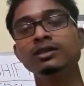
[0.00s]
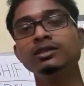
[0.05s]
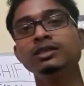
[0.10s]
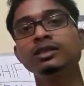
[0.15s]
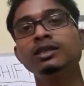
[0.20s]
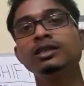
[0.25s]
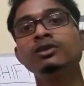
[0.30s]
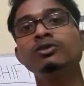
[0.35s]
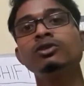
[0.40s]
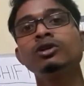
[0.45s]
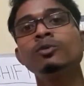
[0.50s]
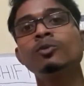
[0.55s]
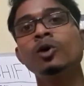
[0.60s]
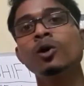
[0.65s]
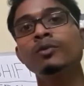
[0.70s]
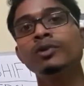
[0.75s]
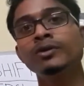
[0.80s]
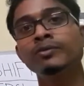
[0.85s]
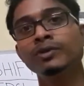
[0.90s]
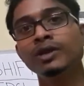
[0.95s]
যে কি করে
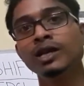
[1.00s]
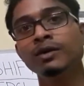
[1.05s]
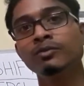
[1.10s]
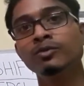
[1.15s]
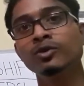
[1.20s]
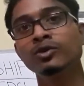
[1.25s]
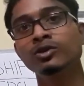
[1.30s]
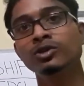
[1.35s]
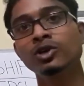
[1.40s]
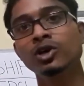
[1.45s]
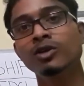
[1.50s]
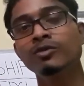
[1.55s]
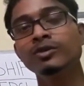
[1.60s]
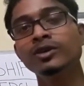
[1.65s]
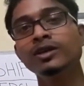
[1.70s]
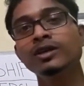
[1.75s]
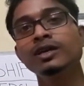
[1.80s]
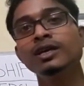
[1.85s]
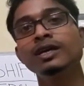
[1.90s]
ফর্মটা ফিল করতে হবে